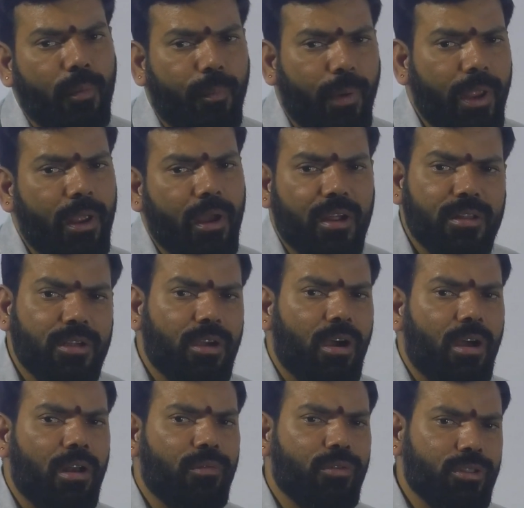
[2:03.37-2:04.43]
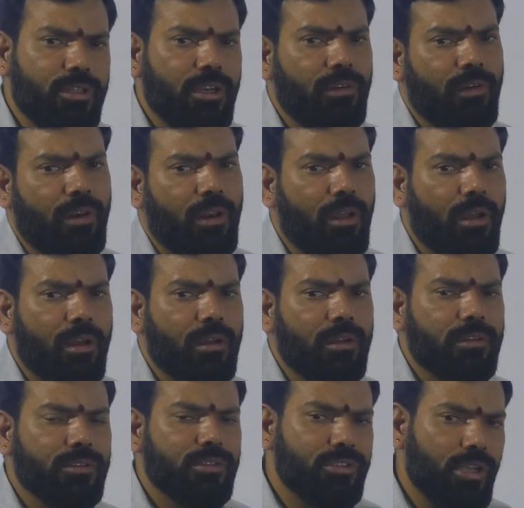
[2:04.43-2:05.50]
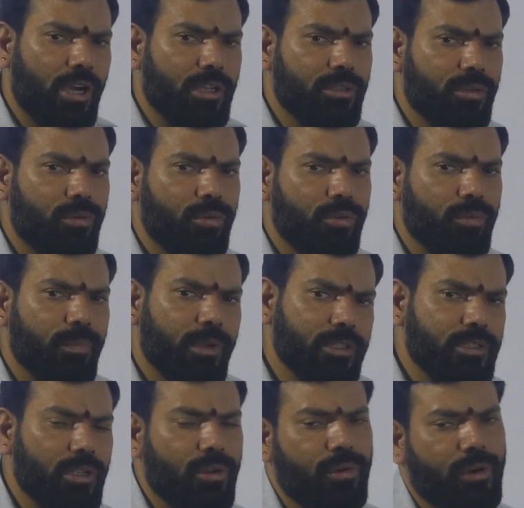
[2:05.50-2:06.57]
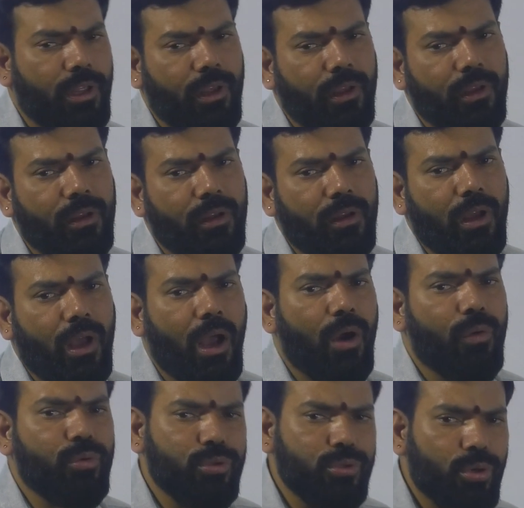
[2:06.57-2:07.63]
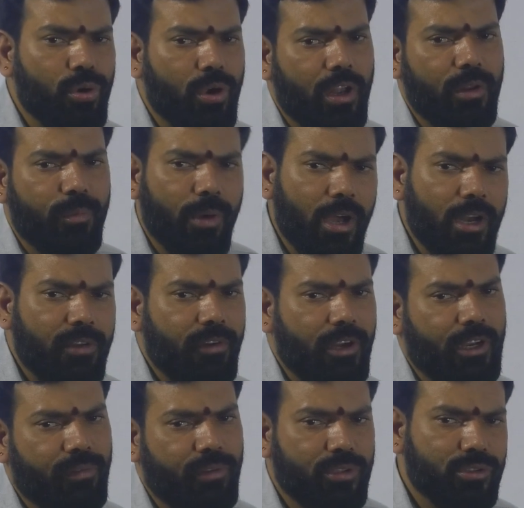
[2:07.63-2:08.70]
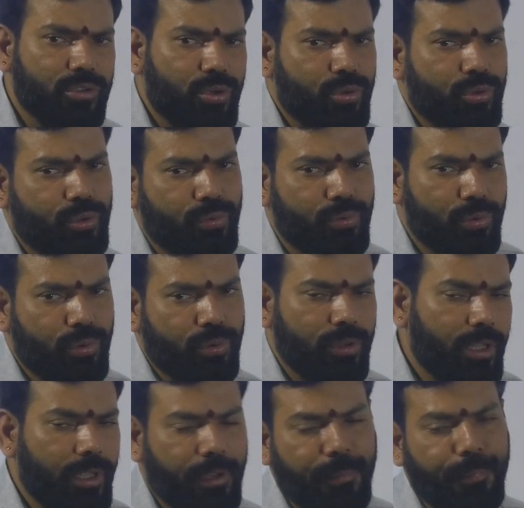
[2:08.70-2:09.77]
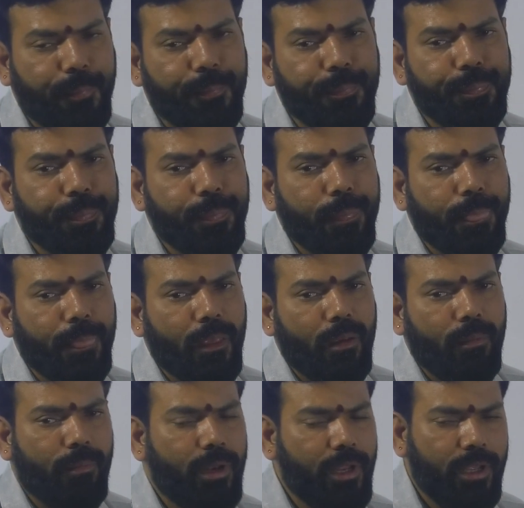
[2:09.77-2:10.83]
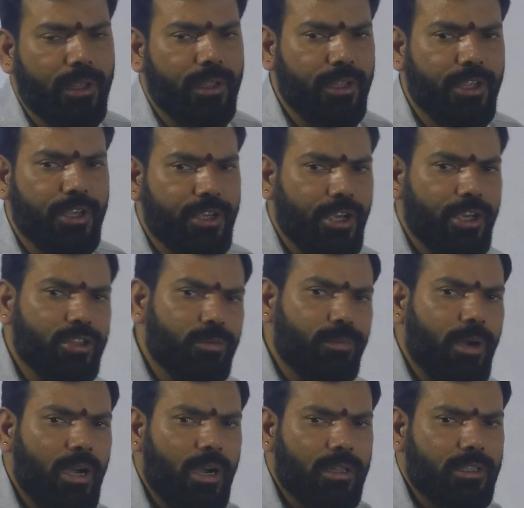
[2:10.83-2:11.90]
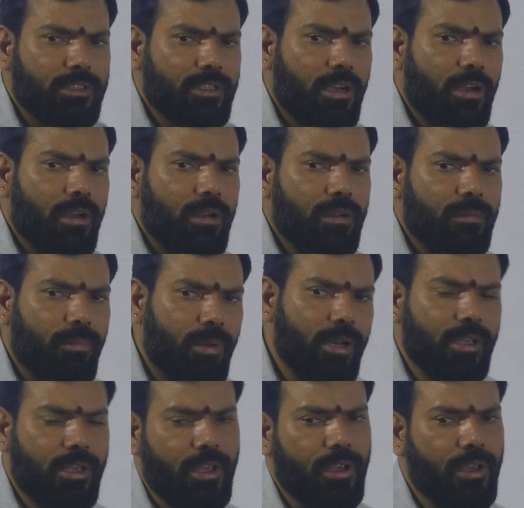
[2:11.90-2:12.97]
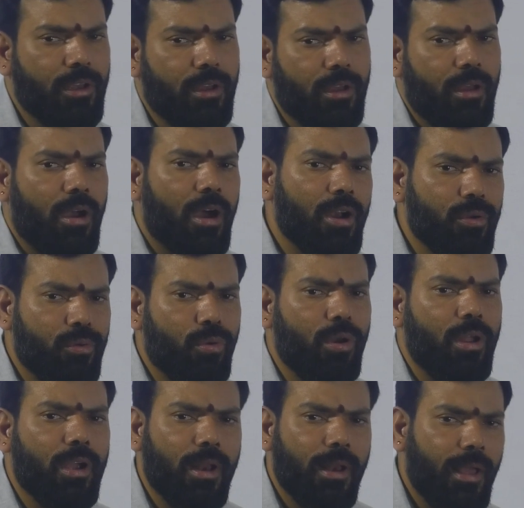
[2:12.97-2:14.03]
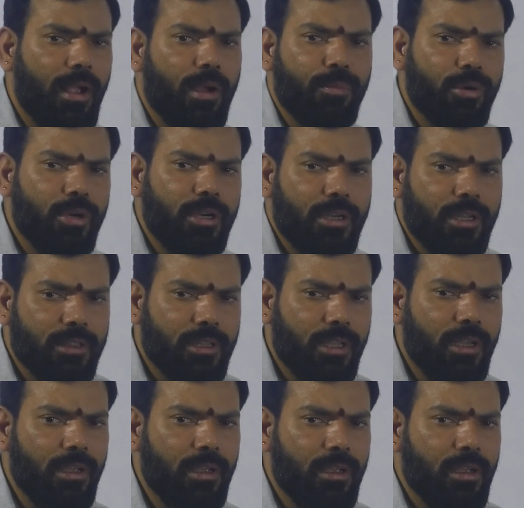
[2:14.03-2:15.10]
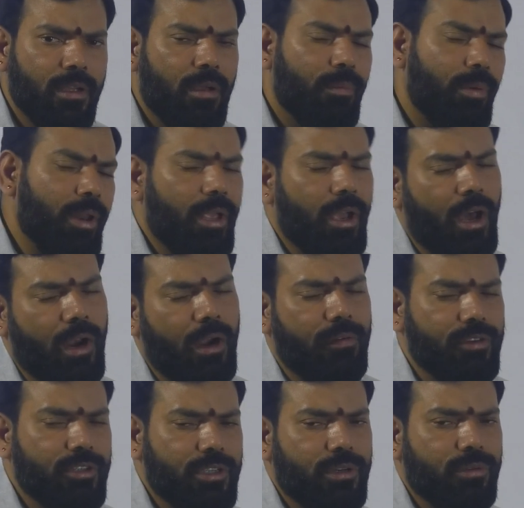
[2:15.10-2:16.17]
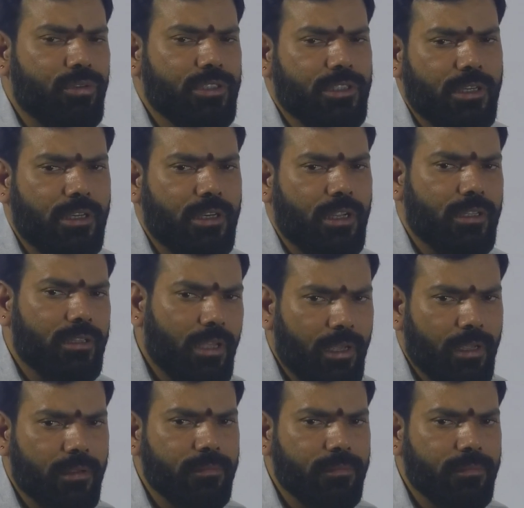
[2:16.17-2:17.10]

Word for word: పై అధికారుల ఒత్తిడి వలన జాతకుడు మధ్యలోనే ఆ ఉద్యోగాన్ని మానివేయటం అనేది జరుగుతూ ఉంటుంది మరి ఈ కేతు మహాదశ మనకి అనుకూలంగా లేకపోయినట్టయితే పరిహారాల విషయానికి వచ్చినట్టయితే